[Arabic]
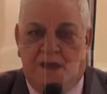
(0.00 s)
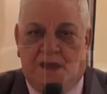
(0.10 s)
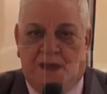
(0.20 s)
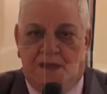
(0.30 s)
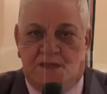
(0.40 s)

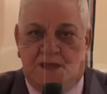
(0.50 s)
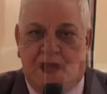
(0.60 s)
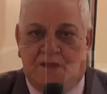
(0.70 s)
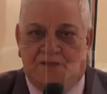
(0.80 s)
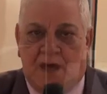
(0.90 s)
عيد
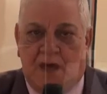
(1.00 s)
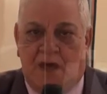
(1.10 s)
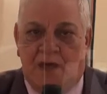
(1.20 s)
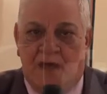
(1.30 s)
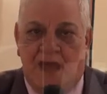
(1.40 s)

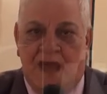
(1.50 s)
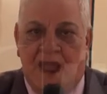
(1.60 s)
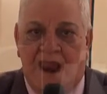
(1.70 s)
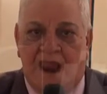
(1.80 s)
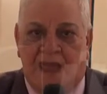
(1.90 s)
الأضحى
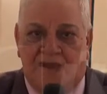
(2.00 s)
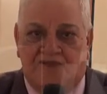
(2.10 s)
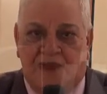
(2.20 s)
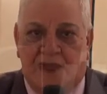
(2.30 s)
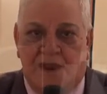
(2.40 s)
هل
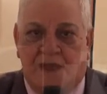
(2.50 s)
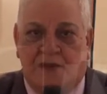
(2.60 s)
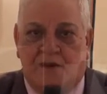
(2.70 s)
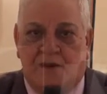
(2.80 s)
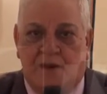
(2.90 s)
عشانك
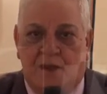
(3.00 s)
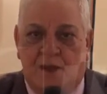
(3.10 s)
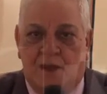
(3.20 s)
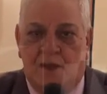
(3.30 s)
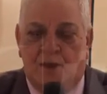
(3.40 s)

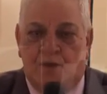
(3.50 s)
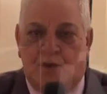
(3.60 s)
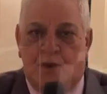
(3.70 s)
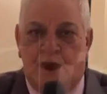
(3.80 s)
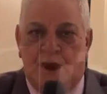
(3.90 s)

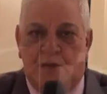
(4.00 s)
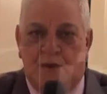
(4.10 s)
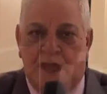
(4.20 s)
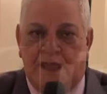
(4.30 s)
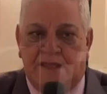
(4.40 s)
كل
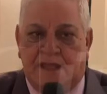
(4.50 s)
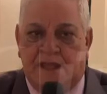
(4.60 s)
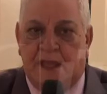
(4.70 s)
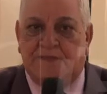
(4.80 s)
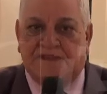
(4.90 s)
ولادك
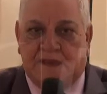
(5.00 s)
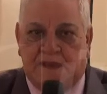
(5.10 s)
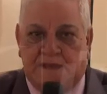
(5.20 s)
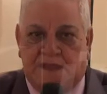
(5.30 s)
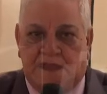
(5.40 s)
لابسة
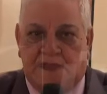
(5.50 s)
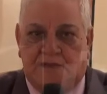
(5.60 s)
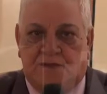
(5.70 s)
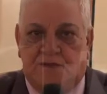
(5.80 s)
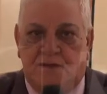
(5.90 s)
جديد
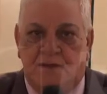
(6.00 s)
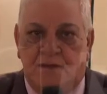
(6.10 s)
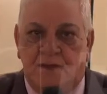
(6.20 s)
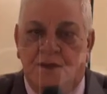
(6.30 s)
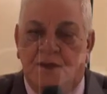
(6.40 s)

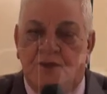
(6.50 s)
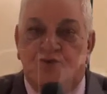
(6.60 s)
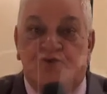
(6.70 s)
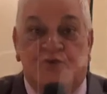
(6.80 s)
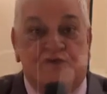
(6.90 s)

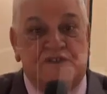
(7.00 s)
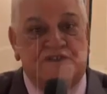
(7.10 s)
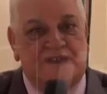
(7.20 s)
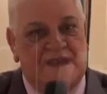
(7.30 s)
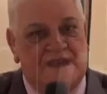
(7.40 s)
شوف
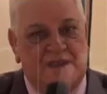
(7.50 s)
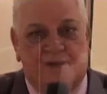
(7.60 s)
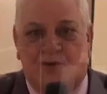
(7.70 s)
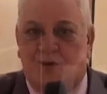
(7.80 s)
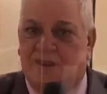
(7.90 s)
ازاي
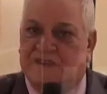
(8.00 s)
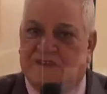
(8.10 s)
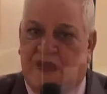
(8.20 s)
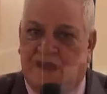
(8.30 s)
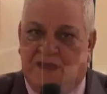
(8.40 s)
الكل
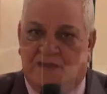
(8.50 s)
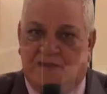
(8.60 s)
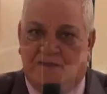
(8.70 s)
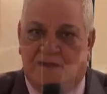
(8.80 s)
سعيد